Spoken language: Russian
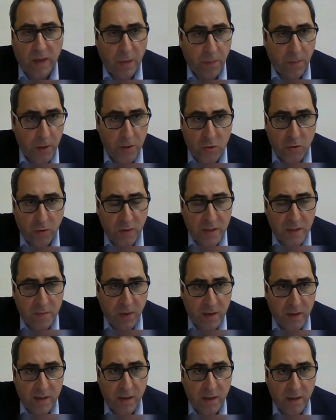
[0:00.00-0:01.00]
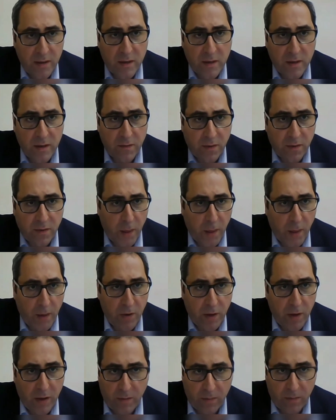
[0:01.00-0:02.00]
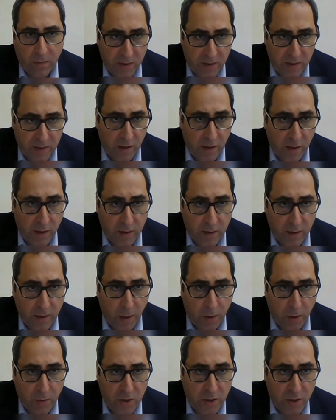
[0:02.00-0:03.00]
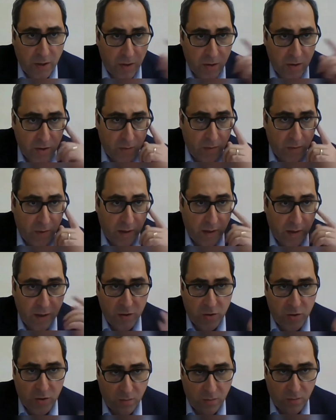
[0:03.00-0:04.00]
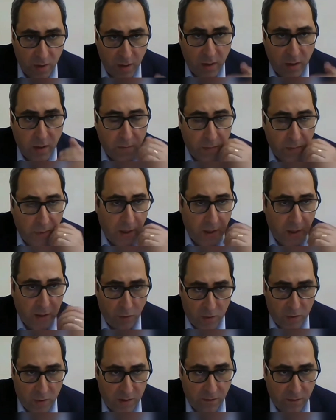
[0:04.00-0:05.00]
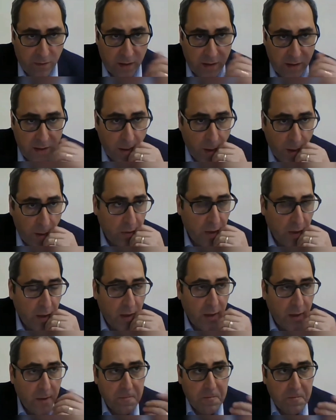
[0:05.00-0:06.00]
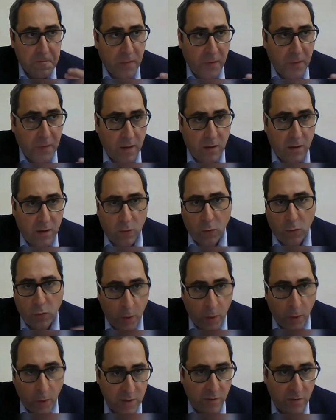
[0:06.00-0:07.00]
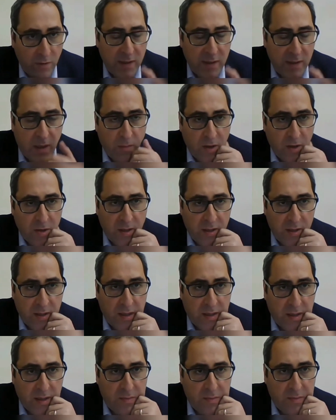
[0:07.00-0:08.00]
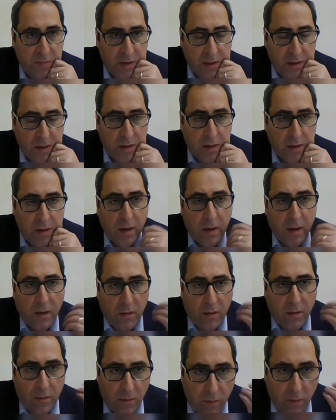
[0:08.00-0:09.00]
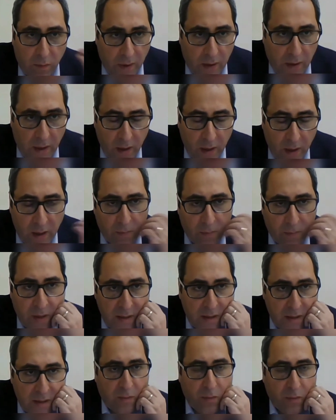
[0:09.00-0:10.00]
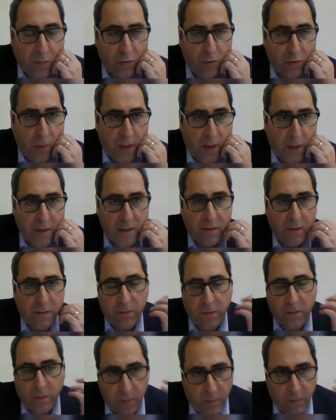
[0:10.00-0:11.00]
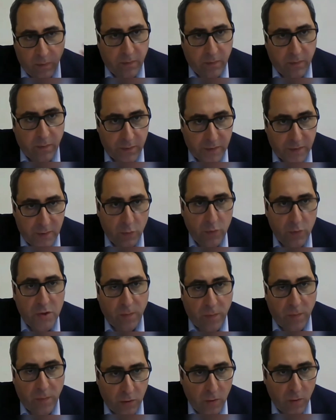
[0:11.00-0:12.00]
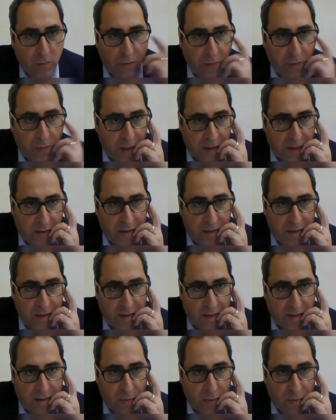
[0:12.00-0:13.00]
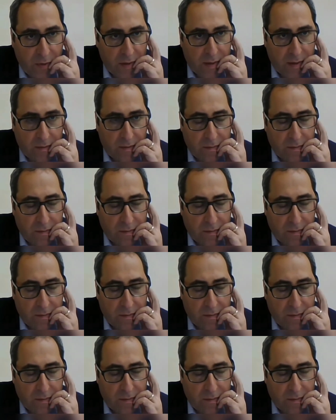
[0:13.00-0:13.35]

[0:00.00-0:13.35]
напряженность последние дни в Карабахе, постоянное нарушение режима огня, о чем миротворцы фиксируют. И угрозы в азербайджанских СМИ э, какая позиция будет у России в случае подобного развития событий?